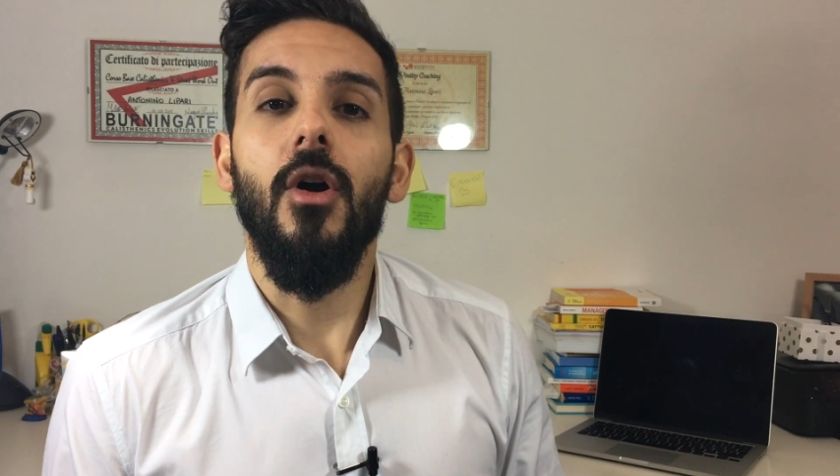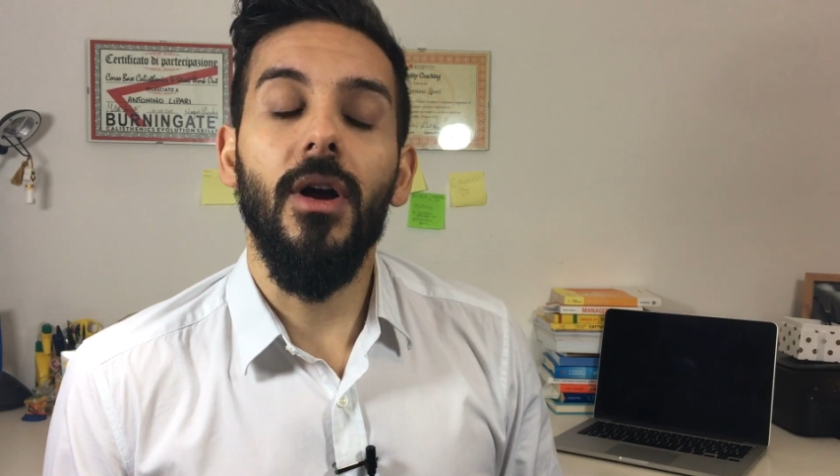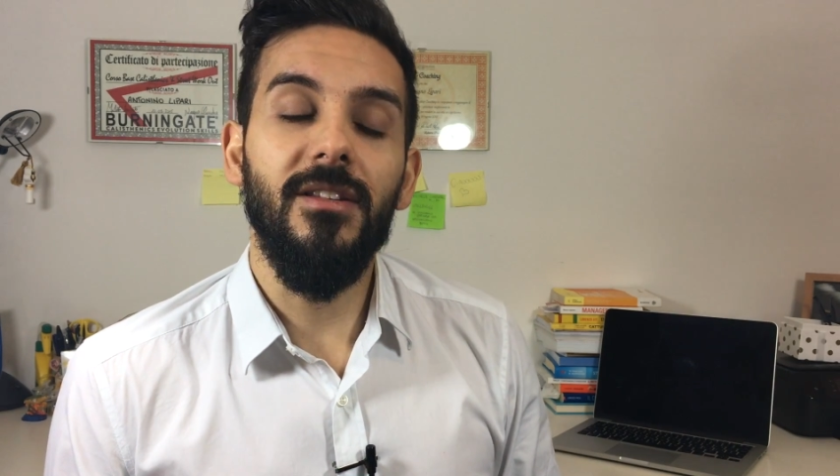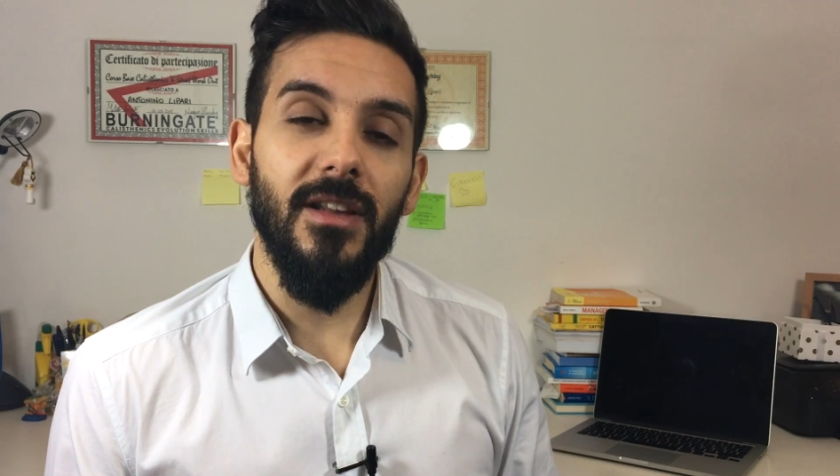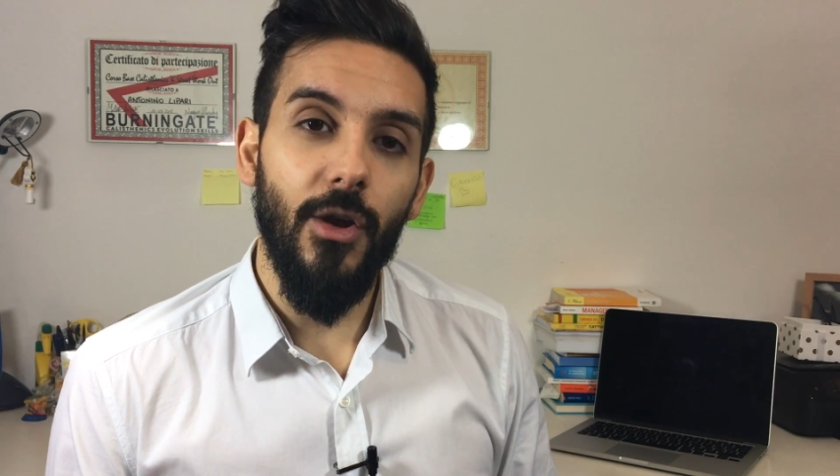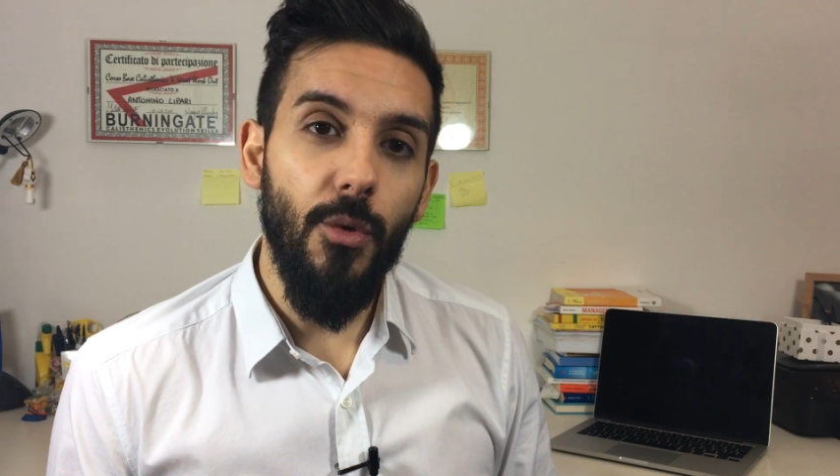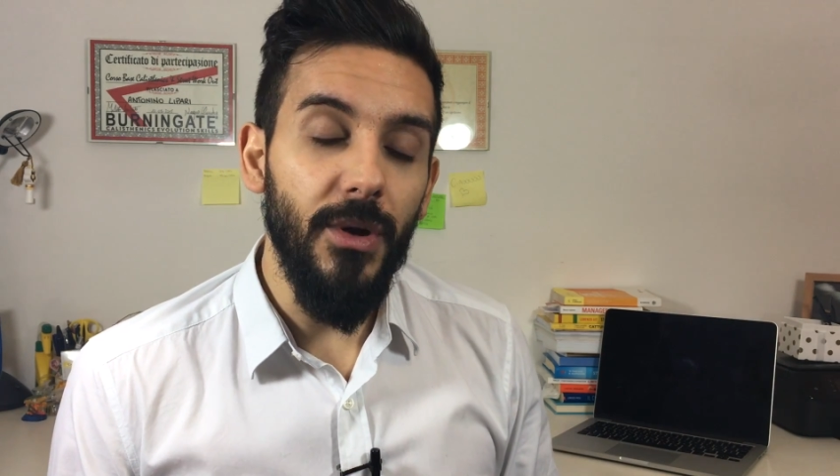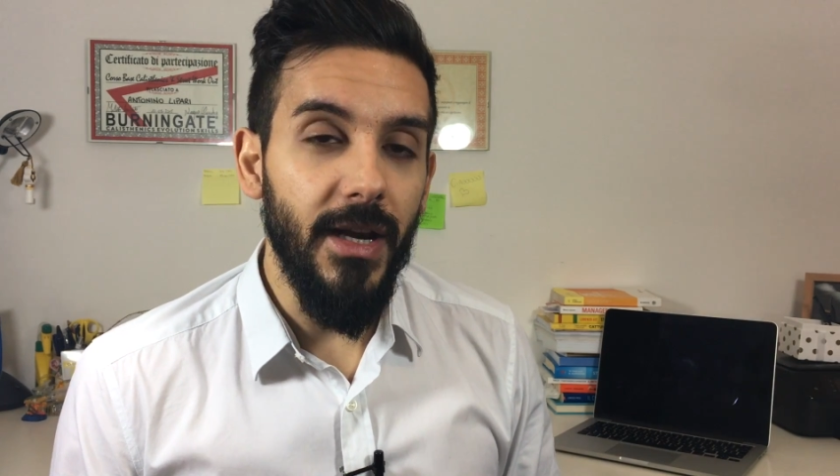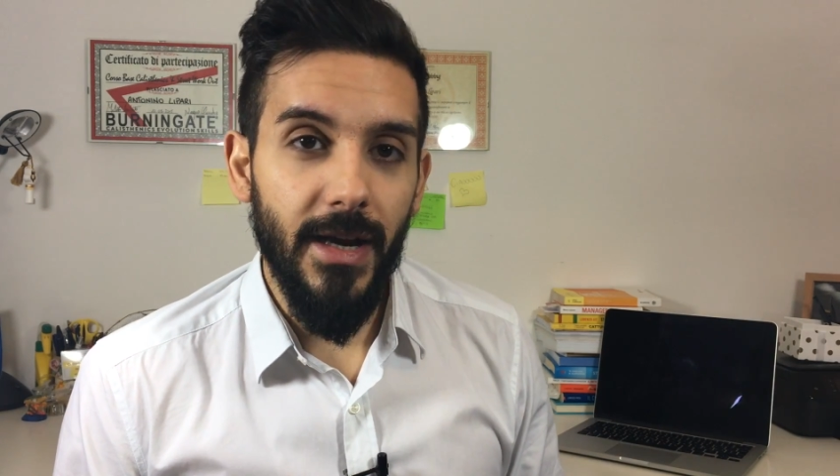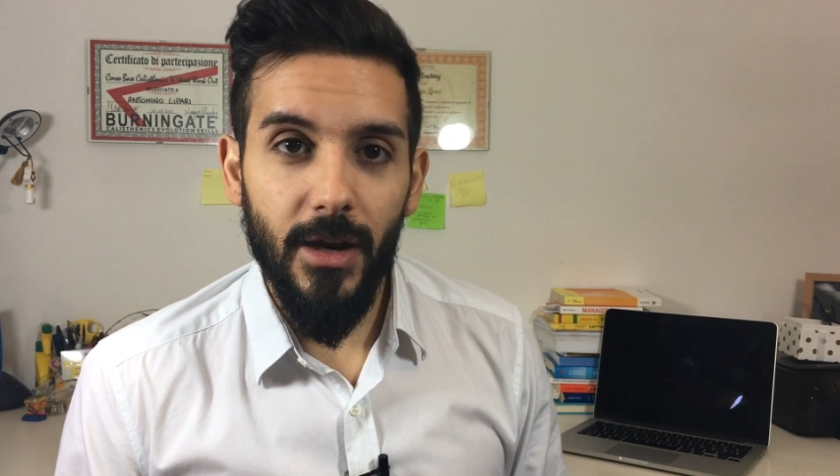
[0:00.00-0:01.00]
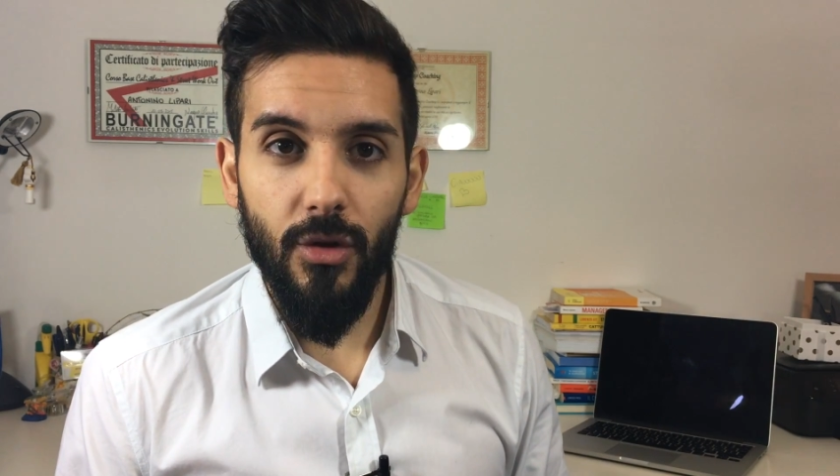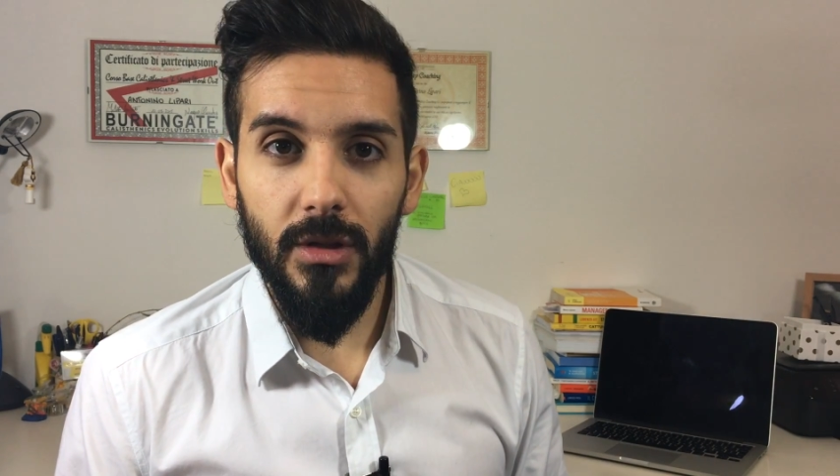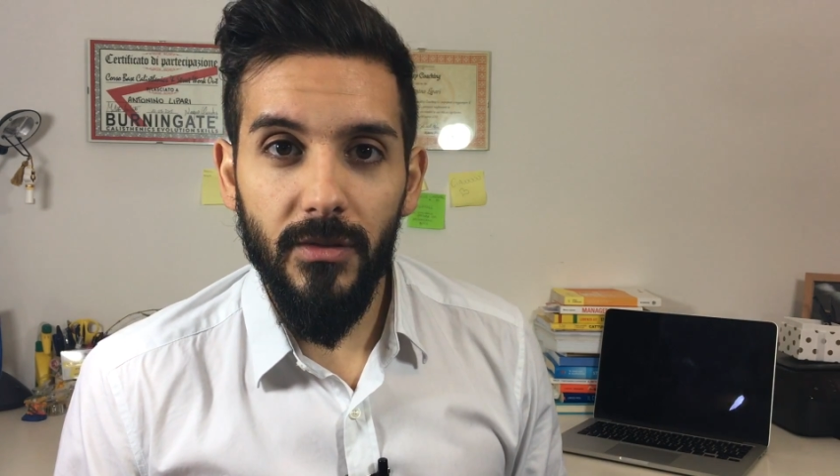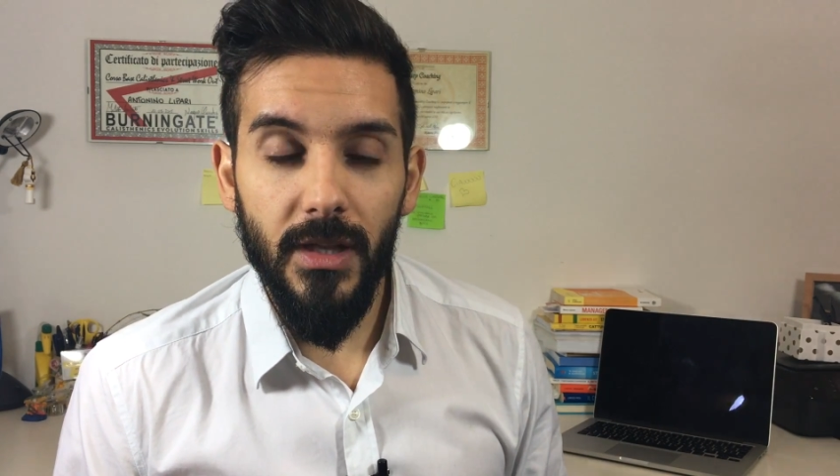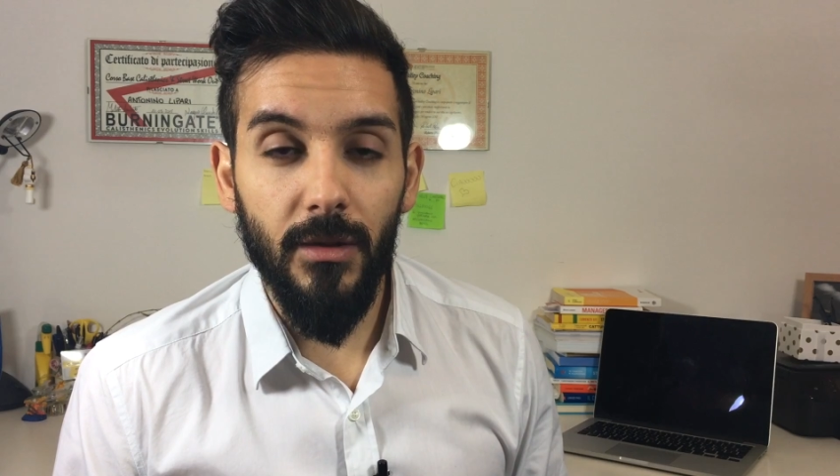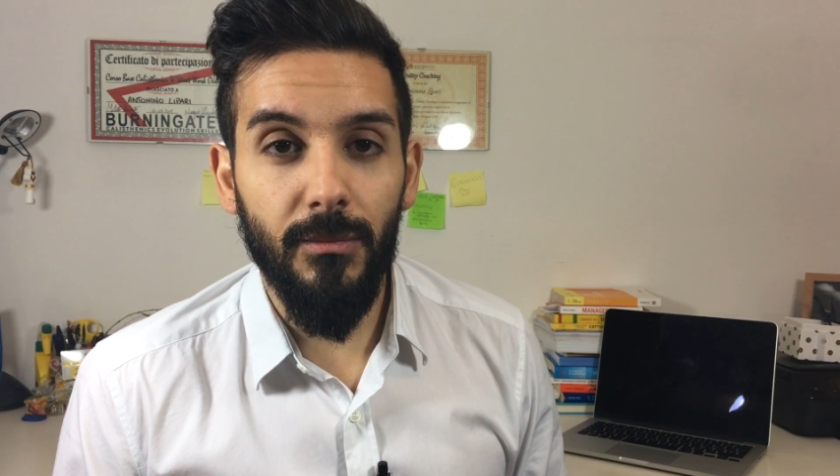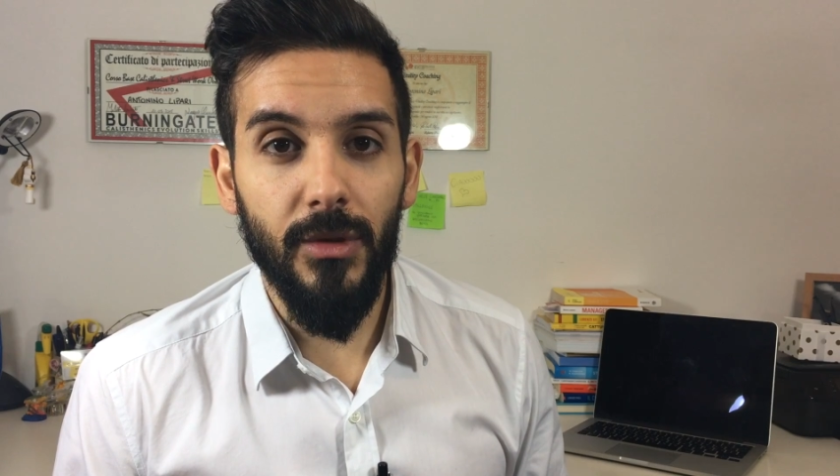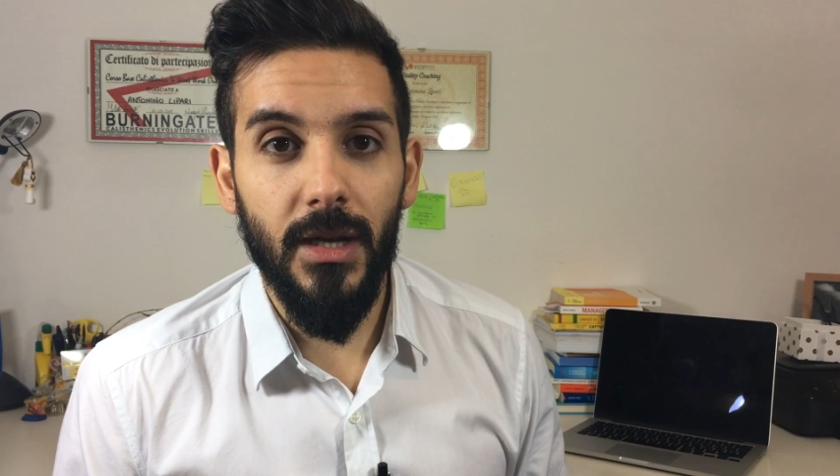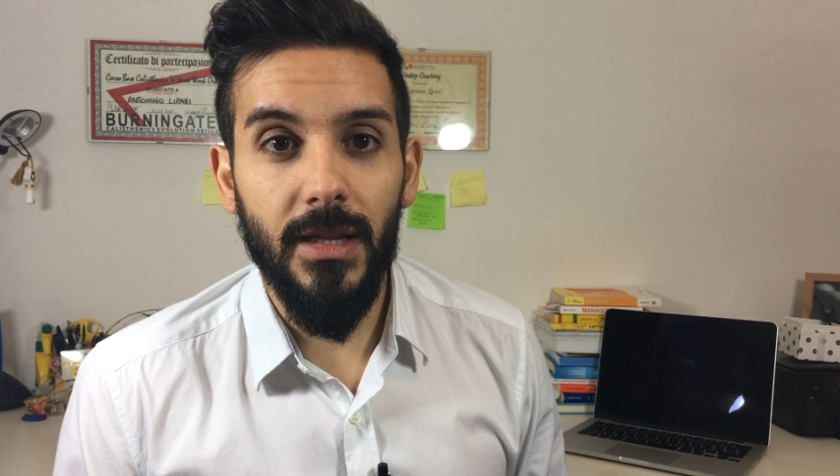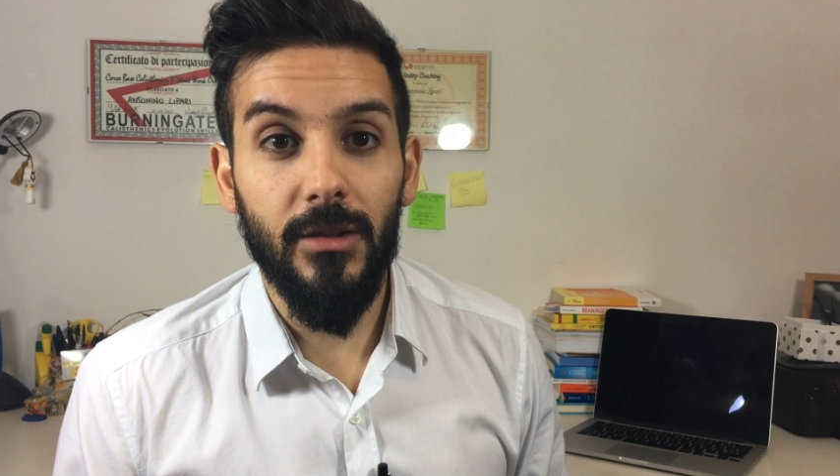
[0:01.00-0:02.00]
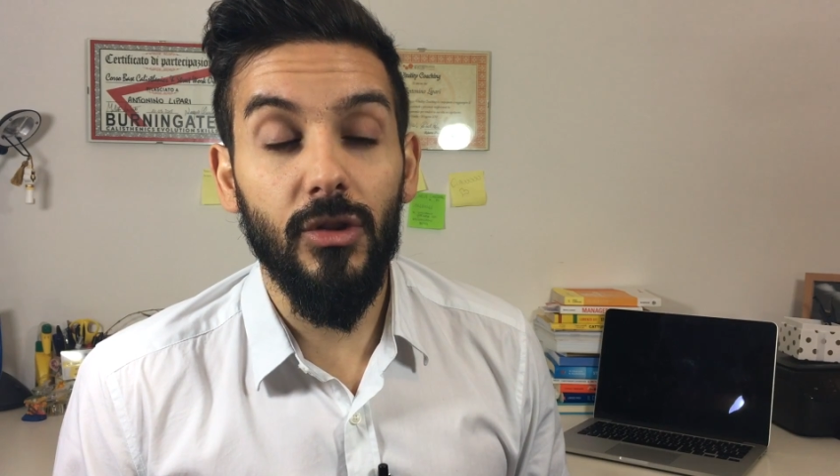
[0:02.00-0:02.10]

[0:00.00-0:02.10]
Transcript: ho iniziato a comunicare e condividere in modalità